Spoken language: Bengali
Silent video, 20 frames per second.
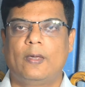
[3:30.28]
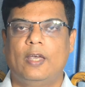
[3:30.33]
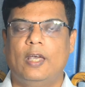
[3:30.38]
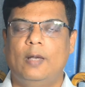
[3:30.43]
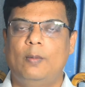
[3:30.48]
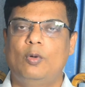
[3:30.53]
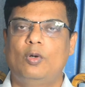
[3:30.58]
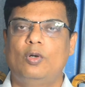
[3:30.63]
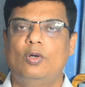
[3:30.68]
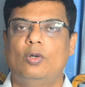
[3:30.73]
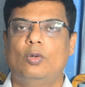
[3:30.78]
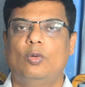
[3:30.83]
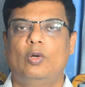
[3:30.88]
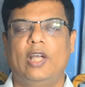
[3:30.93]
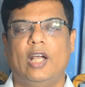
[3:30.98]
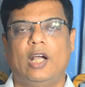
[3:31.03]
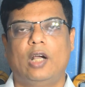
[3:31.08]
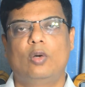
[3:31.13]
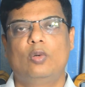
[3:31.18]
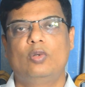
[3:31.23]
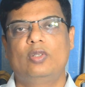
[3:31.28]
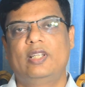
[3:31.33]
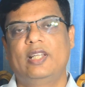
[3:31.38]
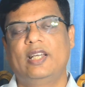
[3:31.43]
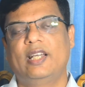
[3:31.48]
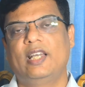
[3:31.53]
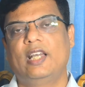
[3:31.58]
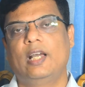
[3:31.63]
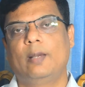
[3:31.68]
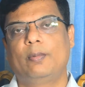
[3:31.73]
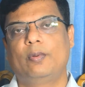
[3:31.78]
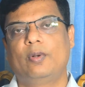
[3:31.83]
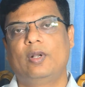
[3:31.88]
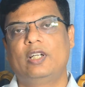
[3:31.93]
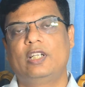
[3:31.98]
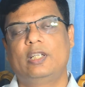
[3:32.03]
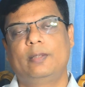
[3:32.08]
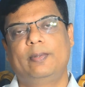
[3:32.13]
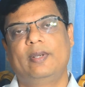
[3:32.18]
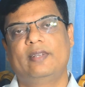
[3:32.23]
এবং ওই অ্যাকাউন্ট থেকে আপনার
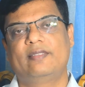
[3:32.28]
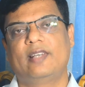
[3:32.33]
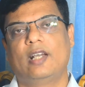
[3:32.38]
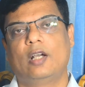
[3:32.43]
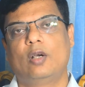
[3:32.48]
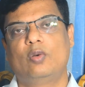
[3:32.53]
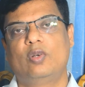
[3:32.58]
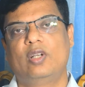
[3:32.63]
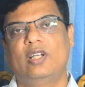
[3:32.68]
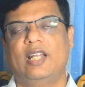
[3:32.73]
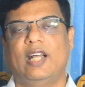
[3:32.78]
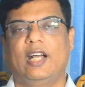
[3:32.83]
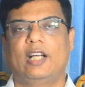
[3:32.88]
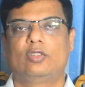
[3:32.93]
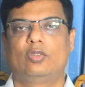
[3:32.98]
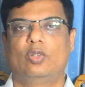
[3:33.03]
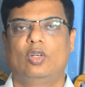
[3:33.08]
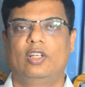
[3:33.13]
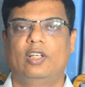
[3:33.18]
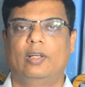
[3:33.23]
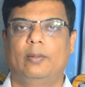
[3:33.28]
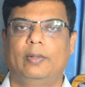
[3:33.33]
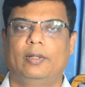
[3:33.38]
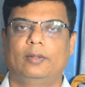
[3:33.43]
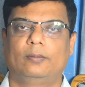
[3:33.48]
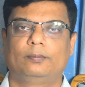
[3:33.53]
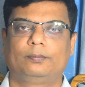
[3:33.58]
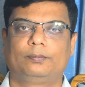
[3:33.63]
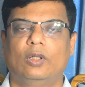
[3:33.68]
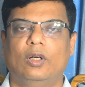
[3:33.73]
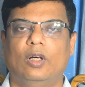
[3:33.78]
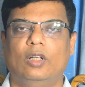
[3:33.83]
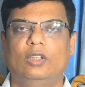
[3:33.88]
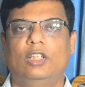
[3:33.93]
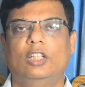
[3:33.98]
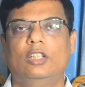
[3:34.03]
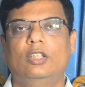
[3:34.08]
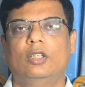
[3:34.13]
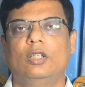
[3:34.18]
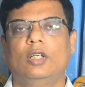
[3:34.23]
ডিপিএস অ্যাকাউন্টে টাকা চলে যাবে
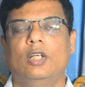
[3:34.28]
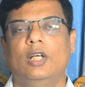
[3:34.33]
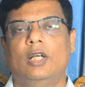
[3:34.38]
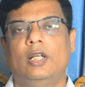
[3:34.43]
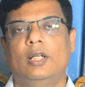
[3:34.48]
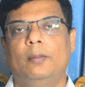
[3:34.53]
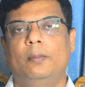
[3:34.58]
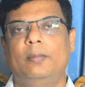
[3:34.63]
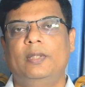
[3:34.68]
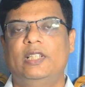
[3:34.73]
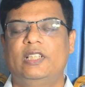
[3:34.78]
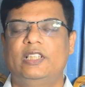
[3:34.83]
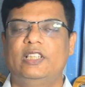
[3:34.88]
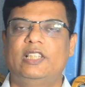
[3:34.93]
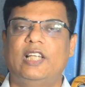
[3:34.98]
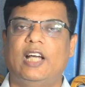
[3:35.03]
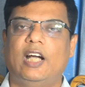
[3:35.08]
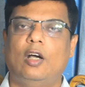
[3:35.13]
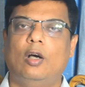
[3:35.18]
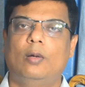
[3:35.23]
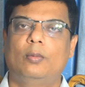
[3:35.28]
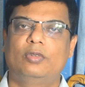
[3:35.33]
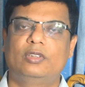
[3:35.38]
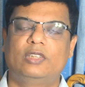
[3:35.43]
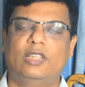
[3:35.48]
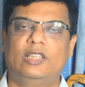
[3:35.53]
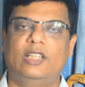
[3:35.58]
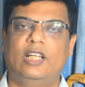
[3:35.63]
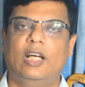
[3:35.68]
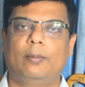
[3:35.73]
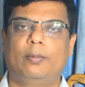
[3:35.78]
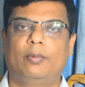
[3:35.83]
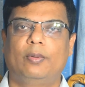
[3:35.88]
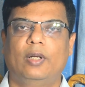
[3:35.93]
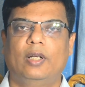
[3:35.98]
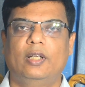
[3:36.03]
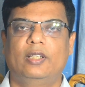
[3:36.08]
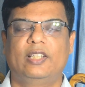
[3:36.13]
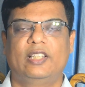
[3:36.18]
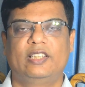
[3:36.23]
অর্থাৎ বিদেশে থাকা অবস্থাতে
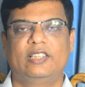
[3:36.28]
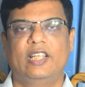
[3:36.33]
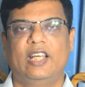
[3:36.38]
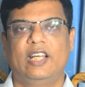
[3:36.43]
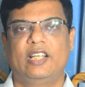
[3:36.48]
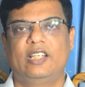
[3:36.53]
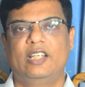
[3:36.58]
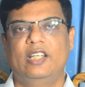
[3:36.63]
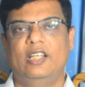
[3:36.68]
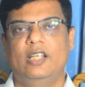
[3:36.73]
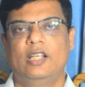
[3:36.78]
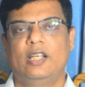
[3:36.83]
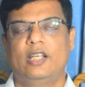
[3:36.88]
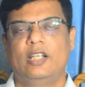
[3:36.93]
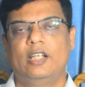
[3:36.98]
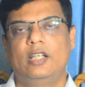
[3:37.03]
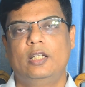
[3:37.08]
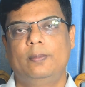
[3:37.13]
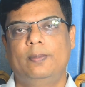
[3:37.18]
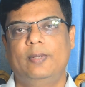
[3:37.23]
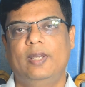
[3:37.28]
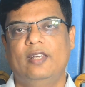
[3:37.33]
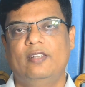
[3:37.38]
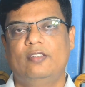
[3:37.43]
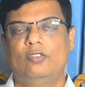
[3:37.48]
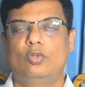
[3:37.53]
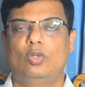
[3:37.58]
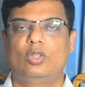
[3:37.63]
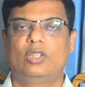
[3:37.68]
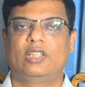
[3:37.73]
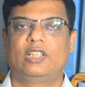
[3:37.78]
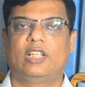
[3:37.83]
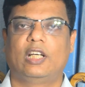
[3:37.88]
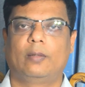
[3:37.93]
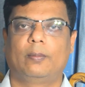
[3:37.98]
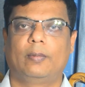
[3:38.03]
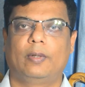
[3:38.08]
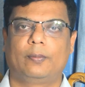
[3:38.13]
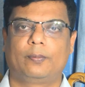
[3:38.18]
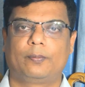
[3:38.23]
আপনার দেশে একটি ডিপিএস চলতে
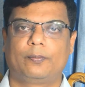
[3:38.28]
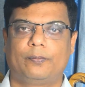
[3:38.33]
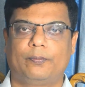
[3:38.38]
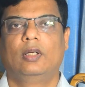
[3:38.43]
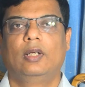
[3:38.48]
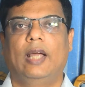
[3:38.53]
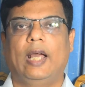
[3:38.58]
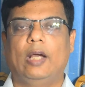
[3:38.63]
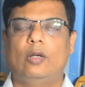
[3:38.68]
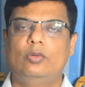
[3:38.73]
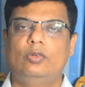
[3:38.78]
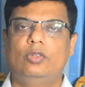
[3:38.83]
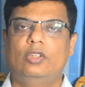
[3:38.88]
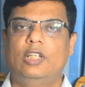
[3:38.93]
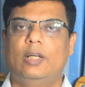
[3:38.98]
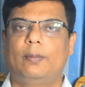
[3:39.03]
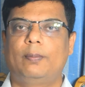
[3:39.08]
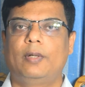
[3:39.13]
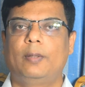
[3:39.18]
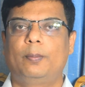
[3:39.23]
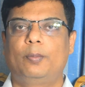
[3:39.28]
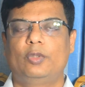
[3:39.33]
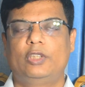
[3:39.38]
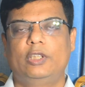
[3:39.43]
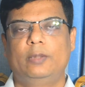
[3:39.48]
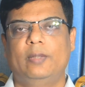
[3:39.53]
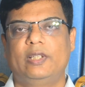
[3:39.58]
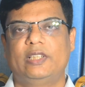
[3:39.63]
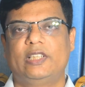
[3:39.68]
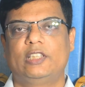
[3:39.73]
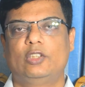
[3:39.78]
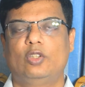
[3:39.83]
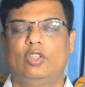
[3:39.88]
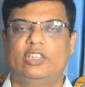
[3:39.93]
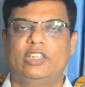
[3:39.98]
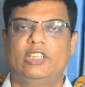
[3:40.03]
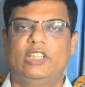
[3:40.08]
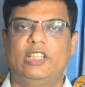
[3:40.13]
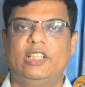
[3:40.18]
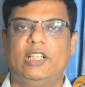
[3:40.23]
থাকবে এখন যদি আপনি প্রতি মাসে দশ
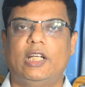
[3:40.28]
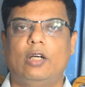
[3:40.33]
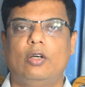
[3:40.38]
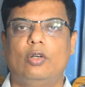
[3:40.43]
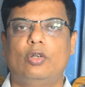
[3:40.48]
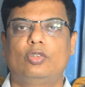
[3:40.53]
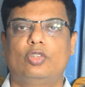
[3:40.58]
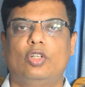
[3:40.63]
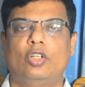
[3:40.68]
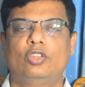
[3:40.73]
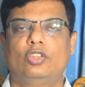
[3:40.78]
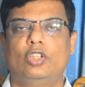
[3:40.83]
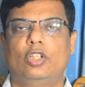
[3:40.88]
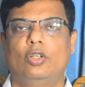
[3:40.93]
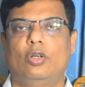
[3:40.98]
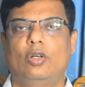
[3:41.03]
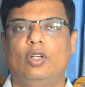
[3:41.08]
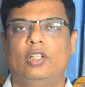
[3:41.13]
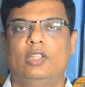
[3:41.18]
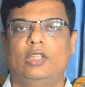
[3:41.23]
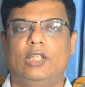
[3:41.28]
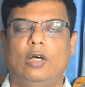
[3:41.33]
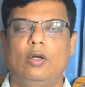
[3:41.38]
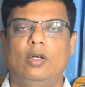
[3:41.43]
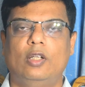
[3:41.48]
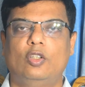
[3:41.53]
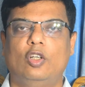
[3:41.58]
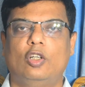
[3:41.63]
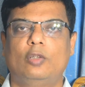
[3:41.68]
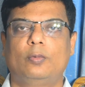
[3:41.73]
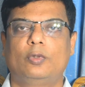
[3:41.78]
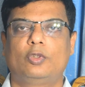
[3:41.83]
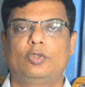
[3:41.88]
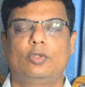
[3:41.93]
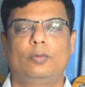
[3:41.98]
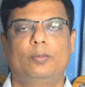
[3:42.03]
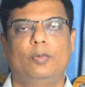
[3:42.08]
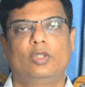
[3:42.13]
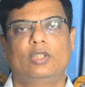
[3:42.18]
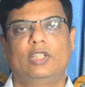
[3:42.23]
হাজার টাকা করেও সঞ্চয় করেন তাহলে দশ
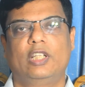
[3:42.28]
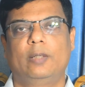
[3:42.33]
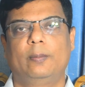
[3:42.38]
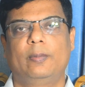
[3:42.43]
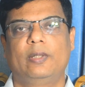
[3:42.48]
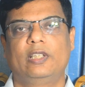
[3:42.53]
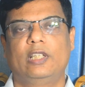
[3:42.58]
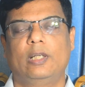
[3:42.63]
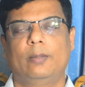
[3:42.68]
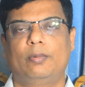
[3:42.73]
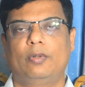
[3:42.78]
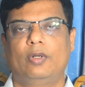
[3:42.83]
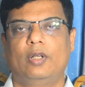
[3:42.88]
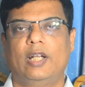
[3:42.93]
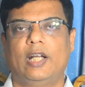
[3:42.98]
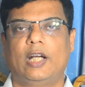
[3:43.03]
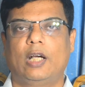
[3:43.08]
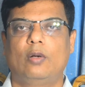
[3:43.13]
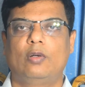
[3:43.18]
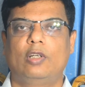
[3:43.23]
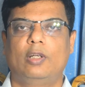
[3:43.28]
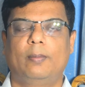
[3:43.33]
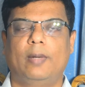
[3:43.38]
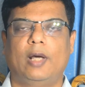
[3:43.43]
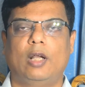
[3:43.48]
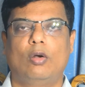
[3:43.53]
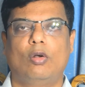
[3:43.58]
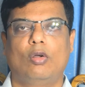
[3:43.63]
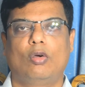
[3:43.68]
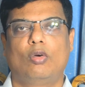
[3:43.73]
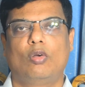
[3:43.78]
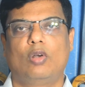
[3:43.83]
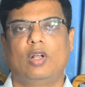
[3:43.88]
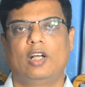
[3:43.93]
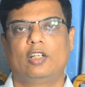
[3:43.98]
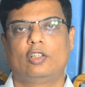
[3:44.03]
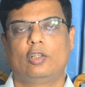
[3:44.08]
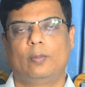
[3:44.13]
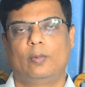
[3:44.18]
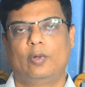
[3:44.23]
বছর পর দেখবেন যে আপনার অ্যাকাউন্টে বারো লক্ষ
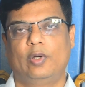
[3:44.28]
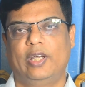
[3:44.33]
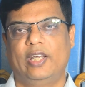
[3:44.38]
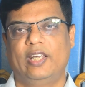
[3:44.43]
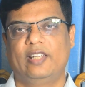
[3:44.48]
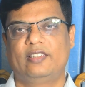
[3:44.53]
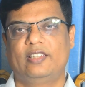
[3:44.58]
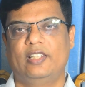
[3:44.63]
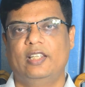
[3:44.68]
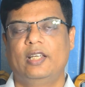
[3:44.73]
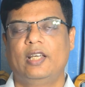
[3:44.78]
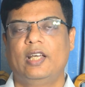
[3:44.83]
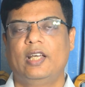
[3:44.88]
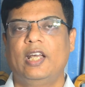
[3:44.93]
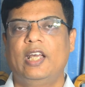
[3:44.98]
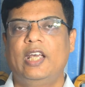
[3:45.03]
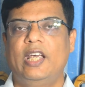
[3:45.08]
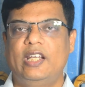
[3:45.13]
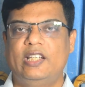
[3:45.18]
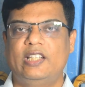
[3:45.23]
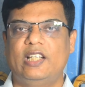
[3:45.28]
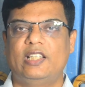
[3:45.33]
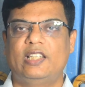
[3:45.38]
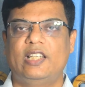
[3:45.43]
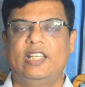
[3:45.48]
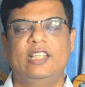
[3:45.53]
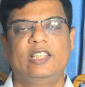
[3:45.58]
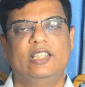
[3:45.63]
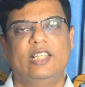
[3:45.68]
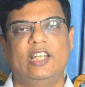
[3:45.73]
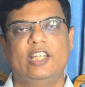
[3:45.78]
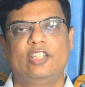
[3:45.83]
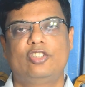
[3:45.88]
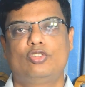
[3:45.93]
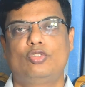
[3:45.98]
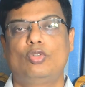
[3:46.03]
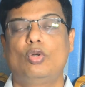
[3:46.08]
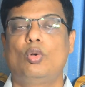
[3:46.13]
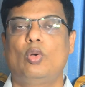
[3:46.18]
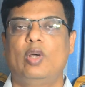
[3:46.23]
টাকা জমা হয়ে গেছে এর সাথে ইন্টারেস্ট
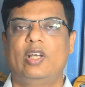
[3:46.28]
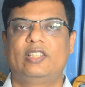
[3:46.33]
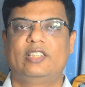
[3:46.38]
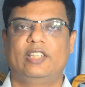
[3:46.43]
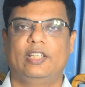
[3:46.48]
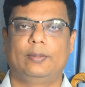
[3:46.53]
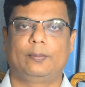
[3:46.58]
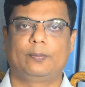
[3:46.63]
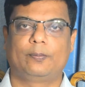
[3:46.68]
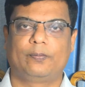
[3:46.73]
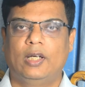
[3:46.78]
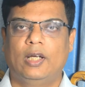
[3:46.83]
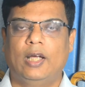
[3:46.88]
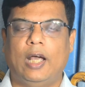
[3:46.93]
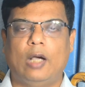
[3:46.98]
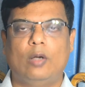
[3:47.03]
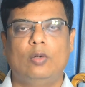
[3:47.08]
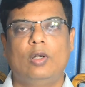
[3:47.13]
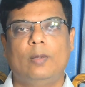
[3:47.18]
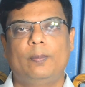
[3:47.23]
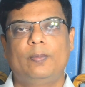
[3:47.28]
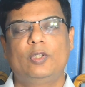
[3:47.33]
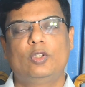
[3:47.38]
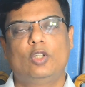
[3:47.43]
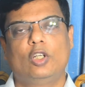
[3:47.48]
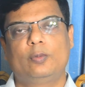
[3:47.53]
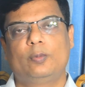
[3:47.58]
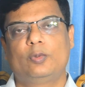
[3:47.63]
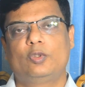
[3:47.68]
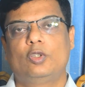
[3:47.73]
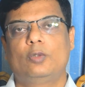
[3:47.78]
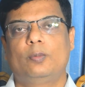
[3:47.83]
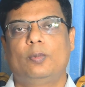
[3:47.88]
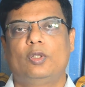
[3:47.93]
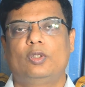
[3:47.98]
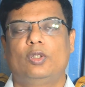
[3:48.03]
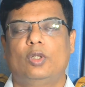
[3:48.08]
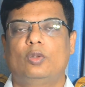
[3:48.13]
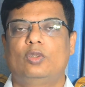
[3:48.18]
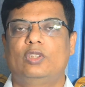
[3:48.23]
তো রয়েছেই এখন আপনি দশ বছর
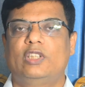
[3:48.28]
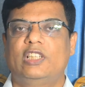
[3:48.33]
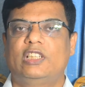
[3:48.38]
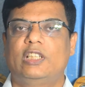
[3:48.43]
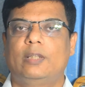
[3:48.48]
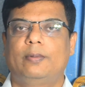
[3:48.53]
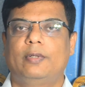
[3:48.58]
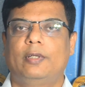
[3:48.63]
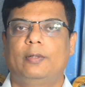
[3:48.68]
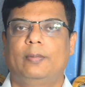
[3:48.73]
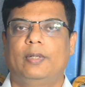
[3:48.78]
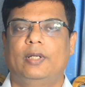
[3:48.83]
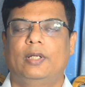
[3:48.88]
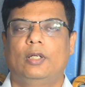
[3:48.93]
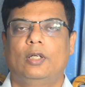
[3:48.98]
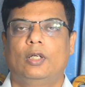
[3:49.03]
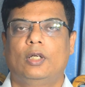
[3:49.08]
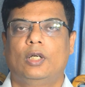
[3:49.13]
পর যখন দেশে ফিরবেন